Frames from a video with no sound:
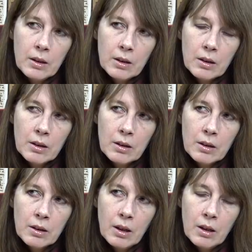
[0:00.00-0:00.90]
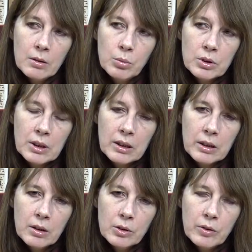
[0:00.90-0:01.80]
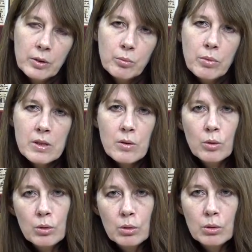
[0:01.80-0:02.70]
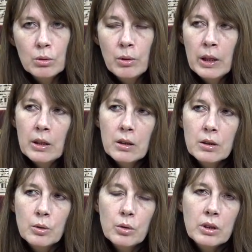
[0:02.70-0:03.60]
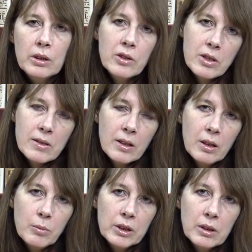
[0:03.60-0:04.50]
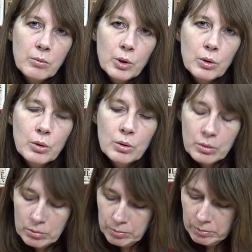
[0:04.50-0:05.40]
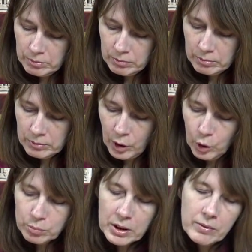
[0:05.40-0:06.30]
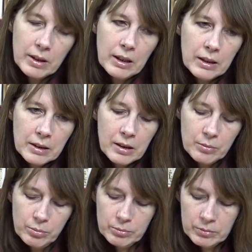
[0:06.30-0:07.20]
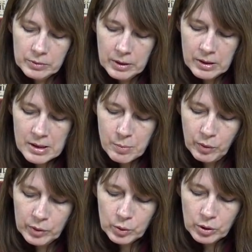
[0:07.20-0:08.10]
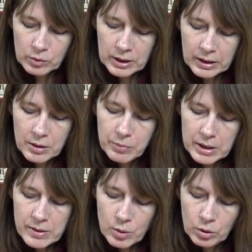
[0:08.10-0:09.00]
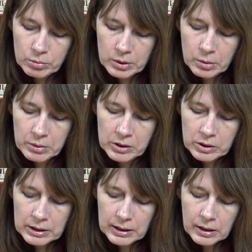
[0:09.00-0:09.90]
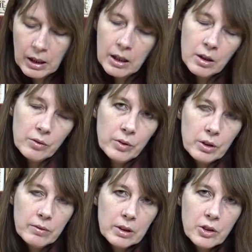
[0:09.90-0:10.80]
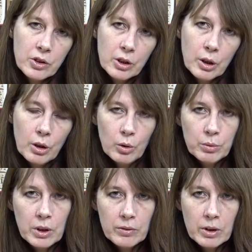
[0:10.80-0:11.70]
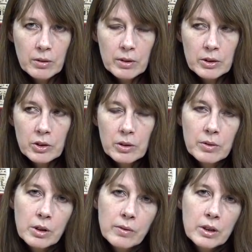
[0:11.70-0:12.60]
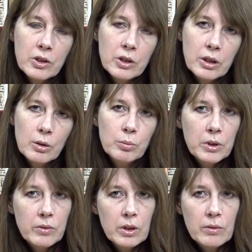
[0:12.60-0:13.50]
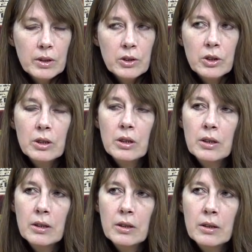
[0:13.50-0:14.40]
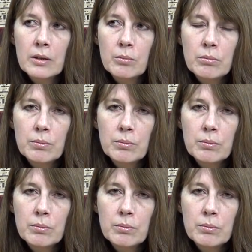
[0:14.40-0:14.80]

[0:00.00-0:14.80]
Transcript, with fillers: e, albo takiego, nie wiem, bezruchu, który też jest elementem ruchu, mm, lub te wahania mm, spowodują taki bezruch, bo to będzie tak wyrywać się lub nie wyrywać się, wyrywać się lub nie wyrywać się. E,